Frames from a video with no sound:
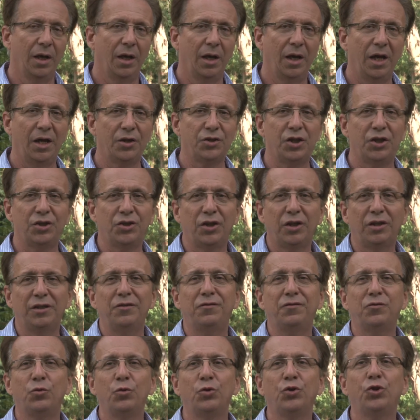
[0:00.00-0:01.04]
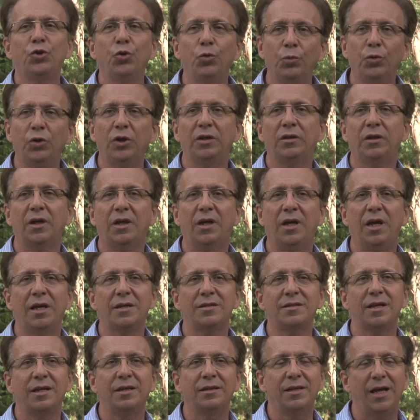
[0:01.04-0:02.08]
É, a gente discutiu muito aqui
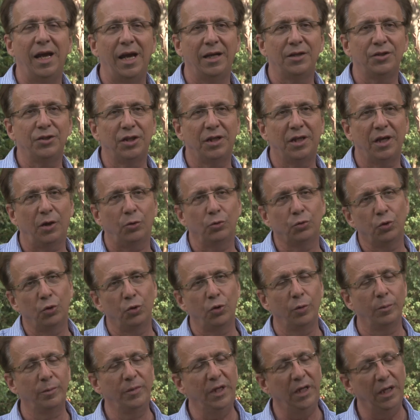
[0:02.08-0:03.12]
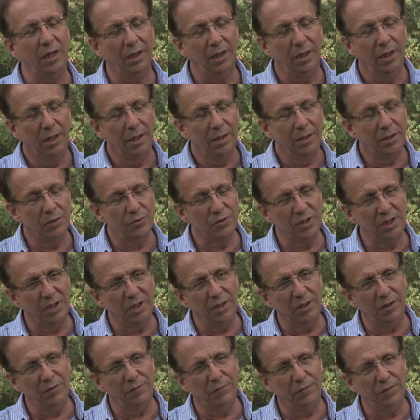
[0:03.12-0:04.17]
essa ideia de que autonomia não
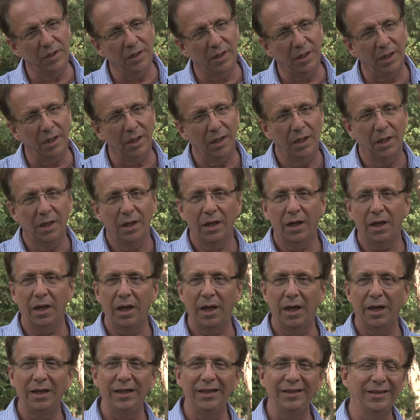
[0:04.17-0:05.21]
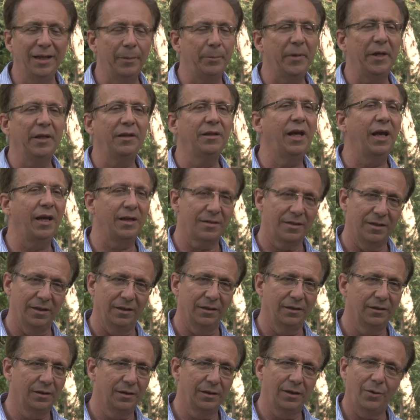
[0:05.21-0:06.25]
significa é, independência,
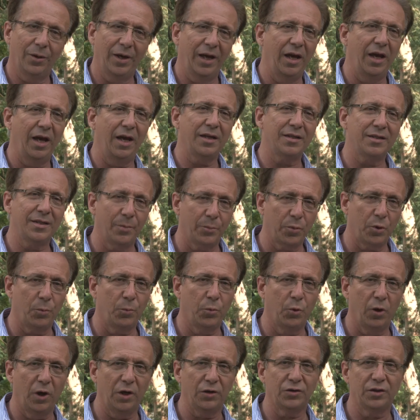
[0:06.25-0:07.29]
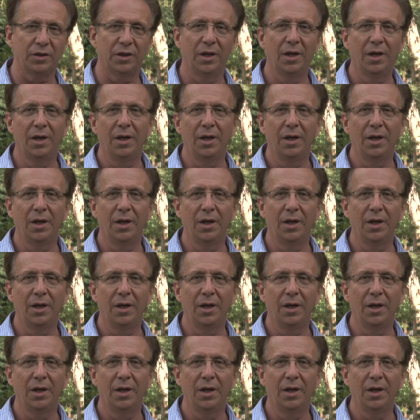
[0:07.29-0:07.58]
não é essa a proposta.